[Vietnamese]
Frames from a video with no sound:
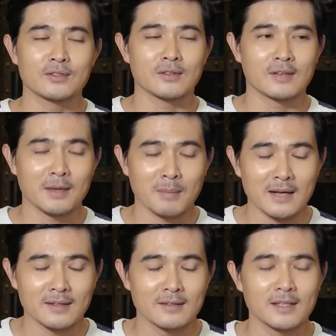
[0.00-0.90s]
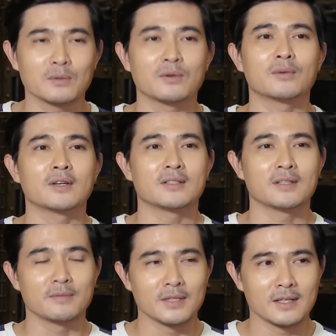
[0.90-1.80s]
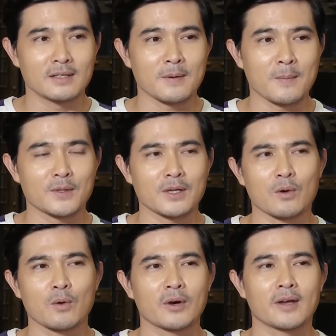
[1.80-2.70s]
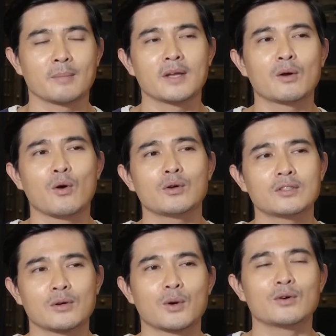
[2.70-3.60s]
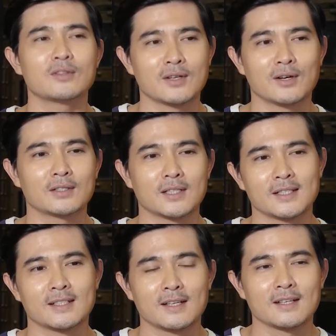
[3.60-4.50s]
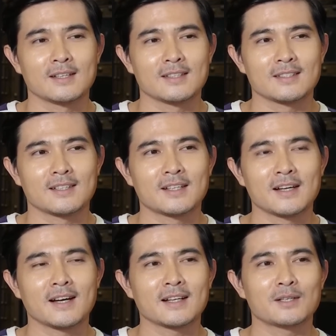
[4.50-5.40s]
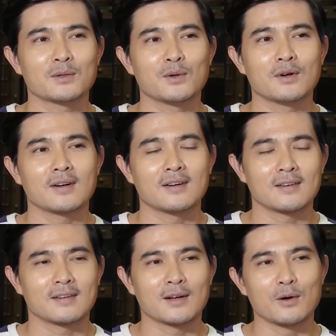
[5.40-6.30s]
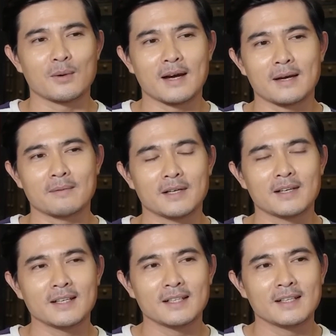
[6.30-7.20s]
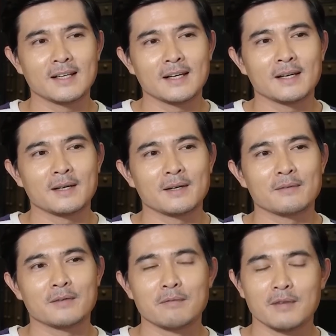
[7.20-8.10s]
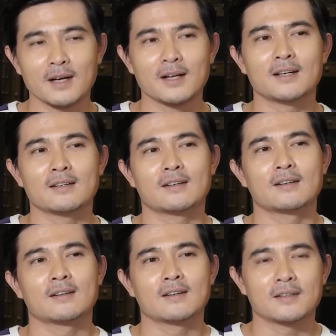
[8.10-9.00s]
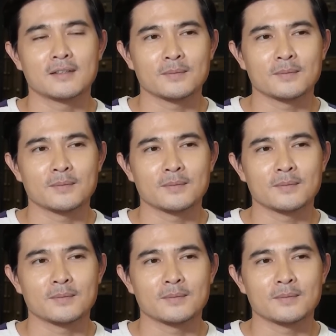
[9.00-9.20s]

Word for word: có sự lãng mạn nhất định của một người sinh viên và sau có một cái biến cố sự cố gì đó thì cái tính cách của cậu này với với vợ à,